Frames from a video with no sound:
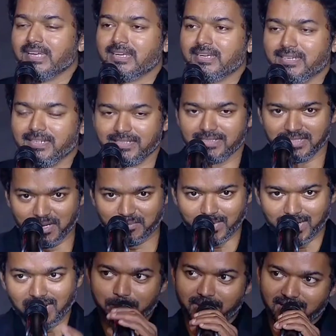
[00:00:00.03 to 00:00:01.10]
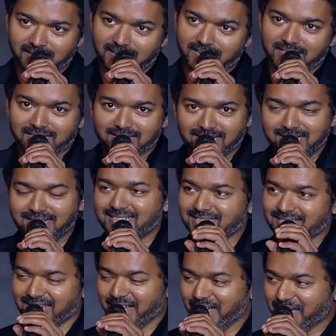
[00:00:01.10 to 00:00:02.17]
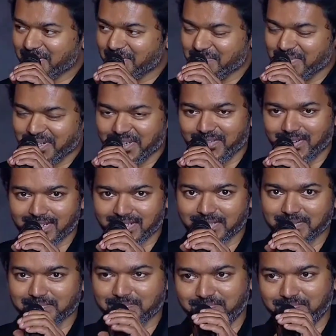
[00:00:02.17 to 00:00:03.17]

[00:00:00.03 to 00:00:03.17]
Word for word: நண்பா நண்பிகள் எல்லாருக்கும் என்னுடைய வணக்கம்